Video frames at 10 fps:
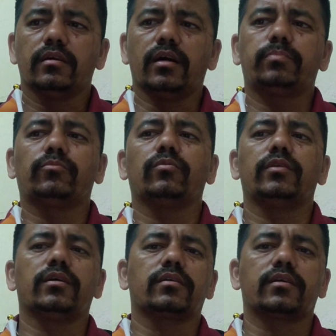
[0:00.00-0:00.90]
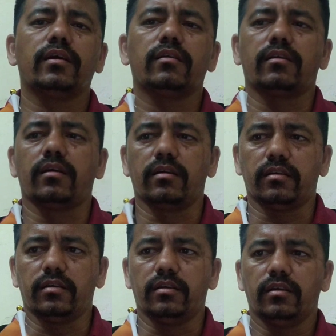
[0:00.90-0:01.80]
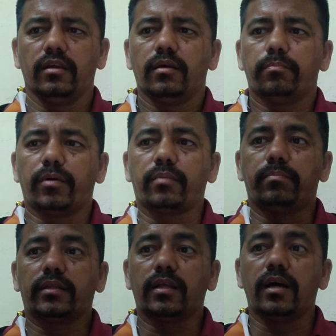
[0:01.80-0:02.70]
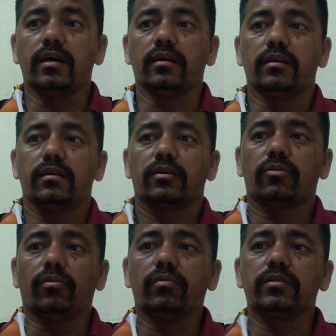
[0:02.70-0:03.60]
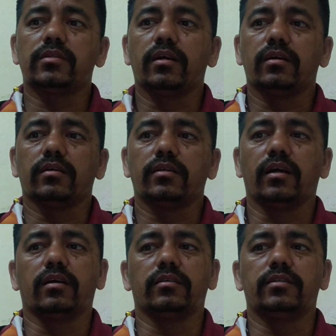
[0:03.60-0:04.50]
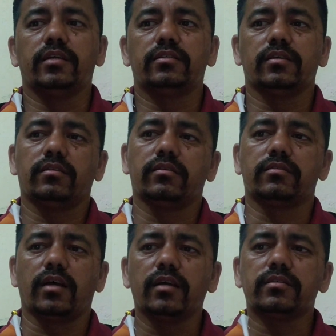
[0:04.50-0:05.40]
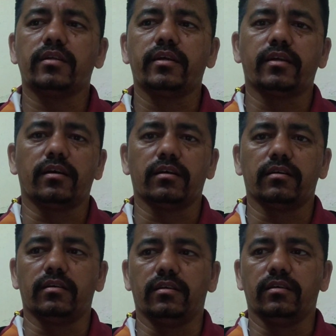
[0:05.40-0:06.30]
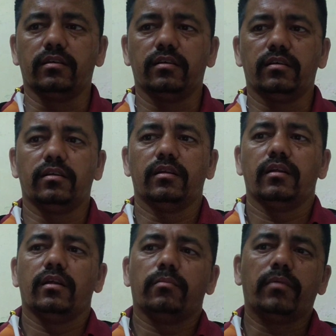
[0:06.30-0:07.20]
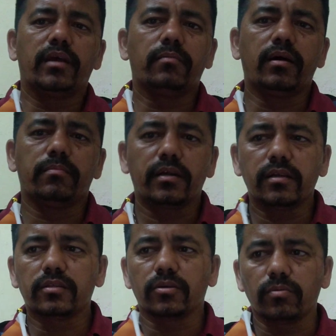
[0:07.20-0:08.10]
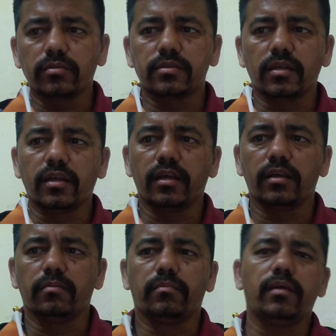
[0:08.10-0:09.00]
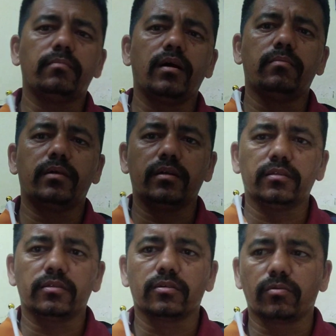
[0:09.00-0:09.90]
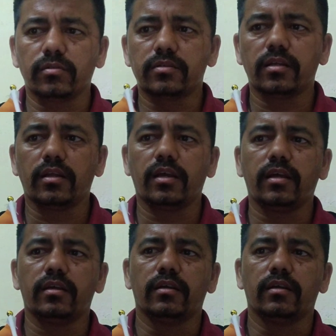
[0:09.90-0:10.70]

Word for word: अब तो यह खिल रहा है पर बता कौन सा यहाँ जयचंद सांस ले रहा है महिमा मंडित गुलशन है महिमा मंडित गुलशन है